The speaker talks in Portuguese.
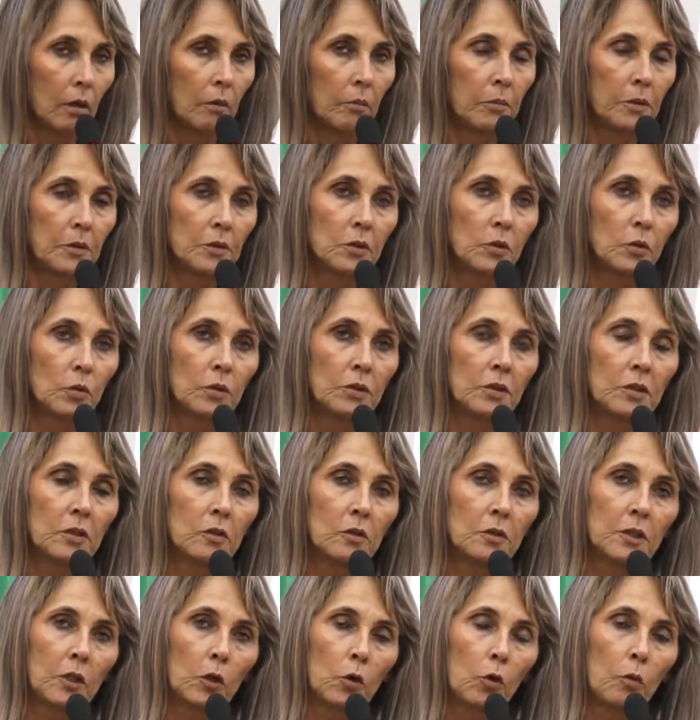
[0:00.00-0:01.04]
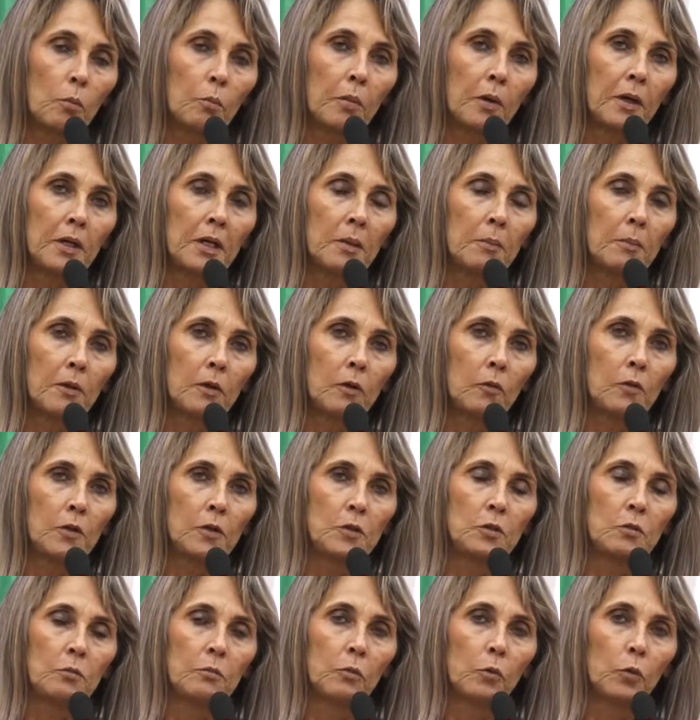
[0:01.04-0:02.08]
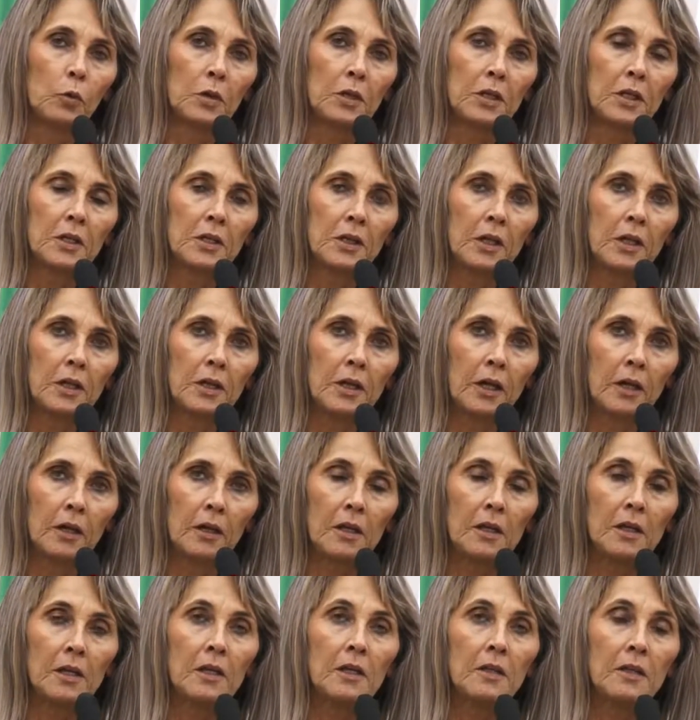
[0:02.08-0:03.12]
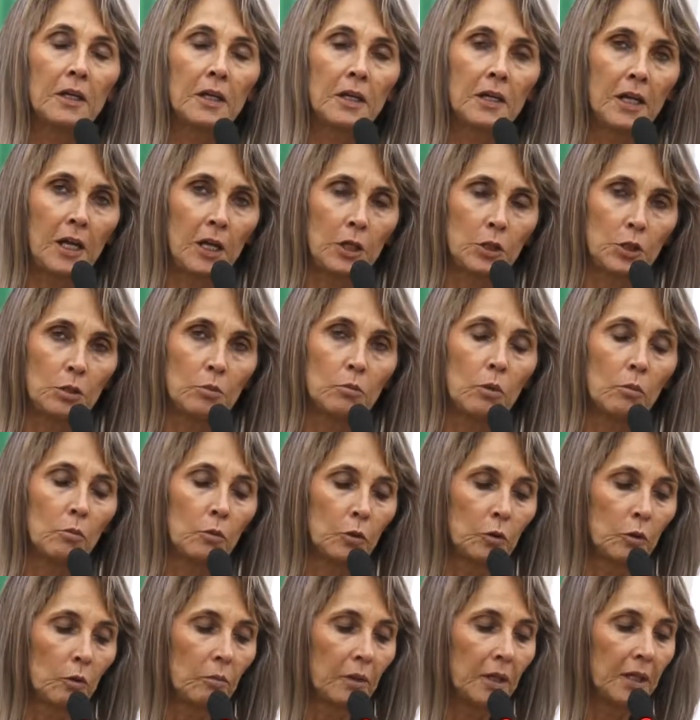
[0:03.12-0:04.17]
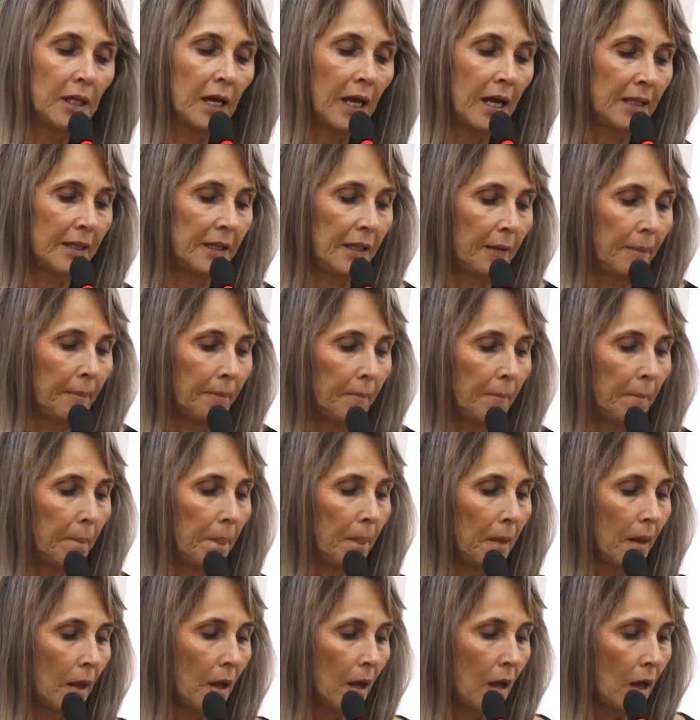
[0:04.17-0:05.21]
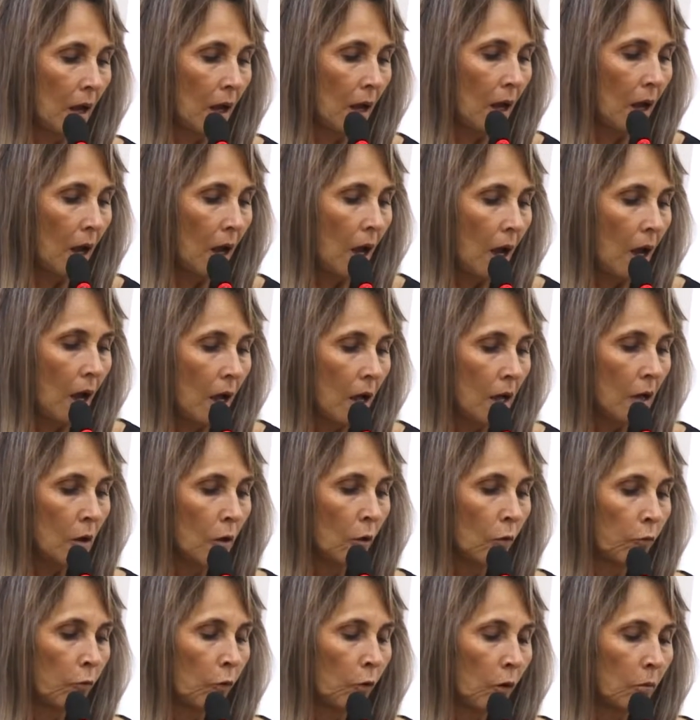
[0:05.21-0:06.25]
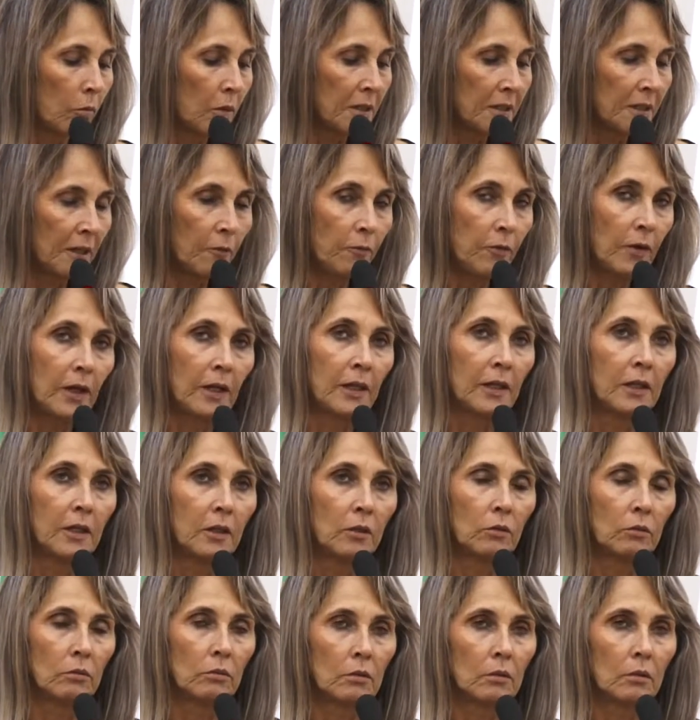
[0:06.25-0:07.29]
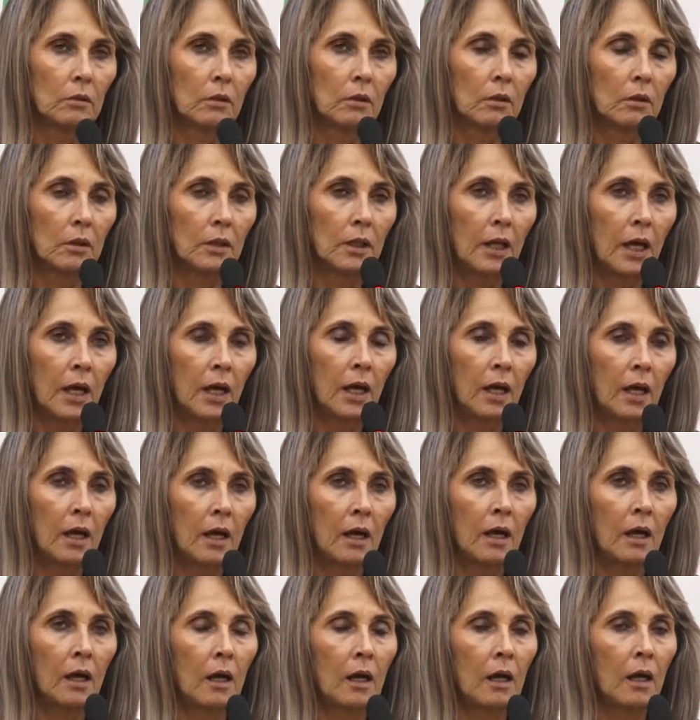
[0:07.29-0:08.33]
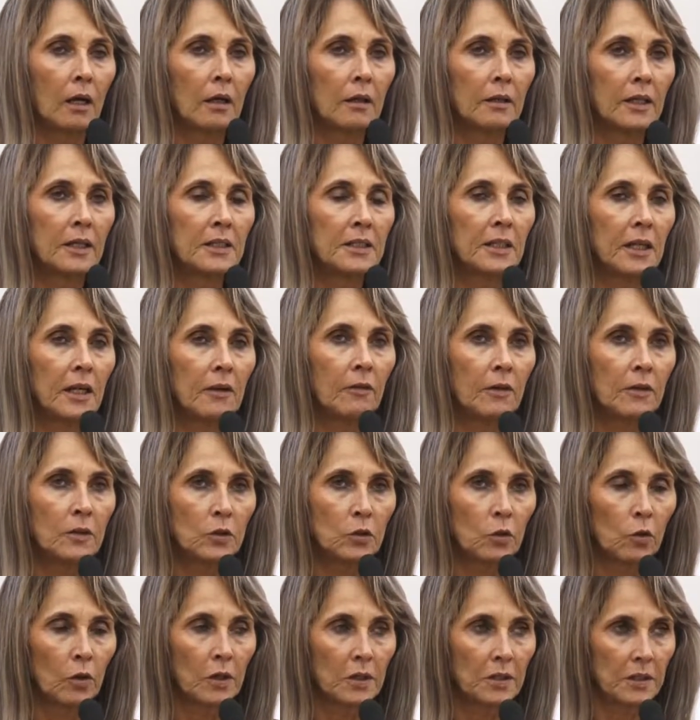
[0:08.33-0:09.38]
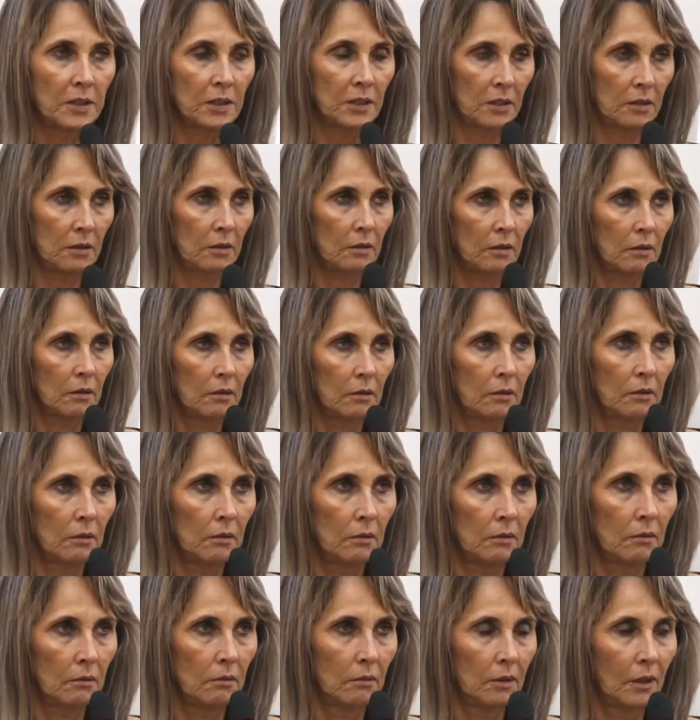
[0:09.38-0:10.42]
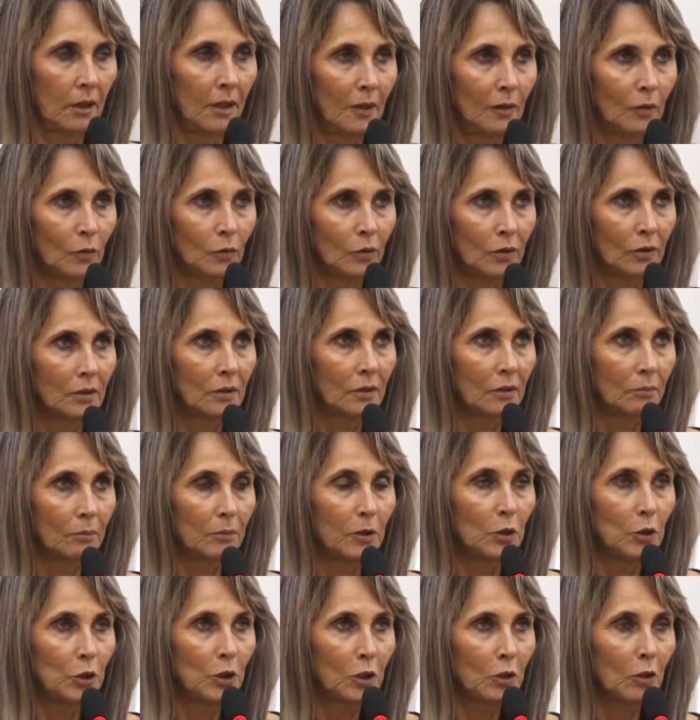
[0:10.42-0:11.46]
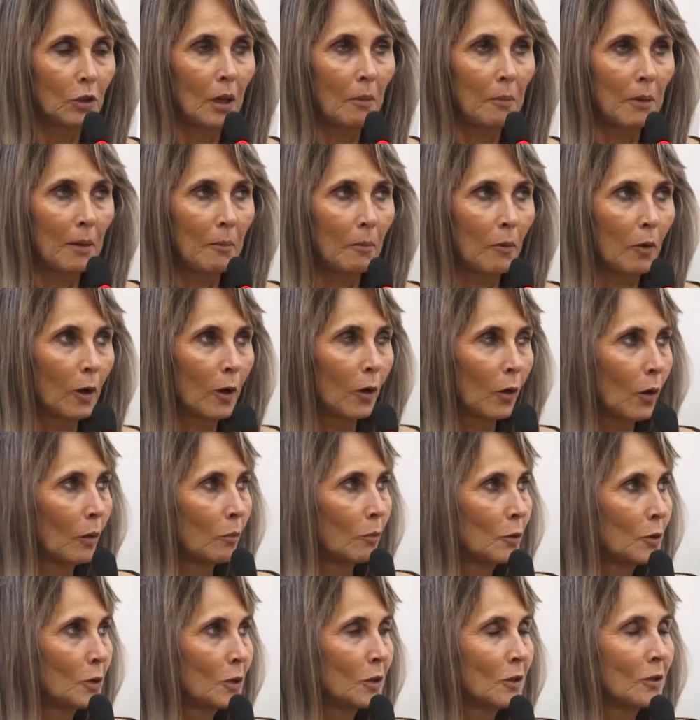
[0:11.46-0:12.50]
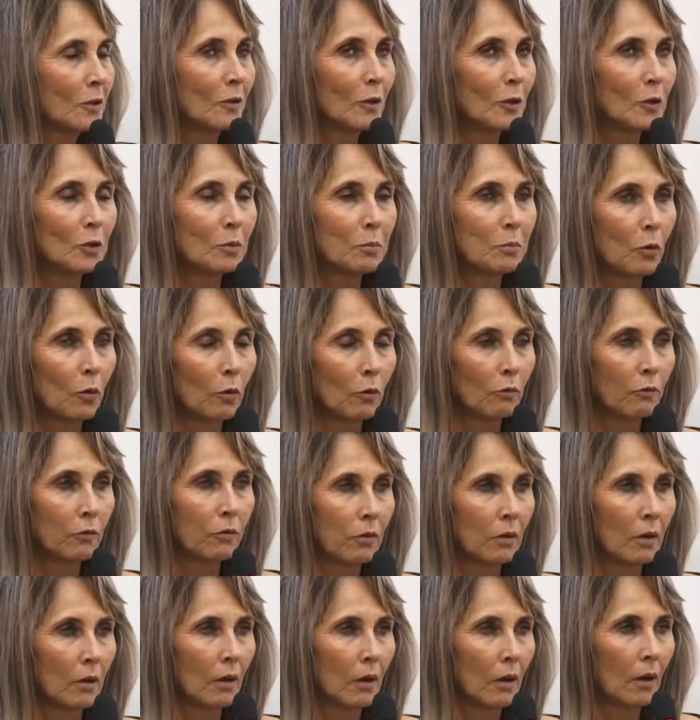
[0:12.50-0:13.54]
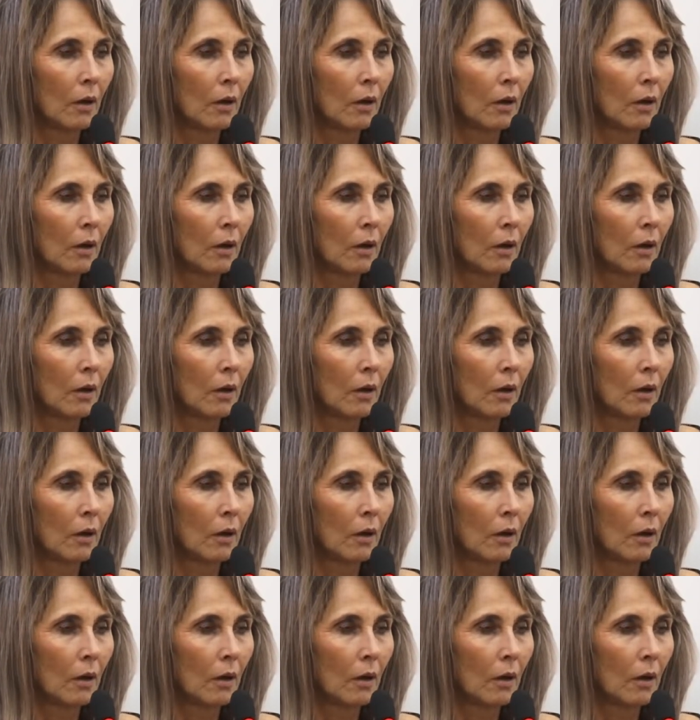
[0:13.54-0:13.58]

pessoas que nos acompanham pelo Facebook e, internet. Meu muito obrigada. Eu vou começar falando da, das elevações, né, dos bendito quebra-mola, como diz o nosso povo.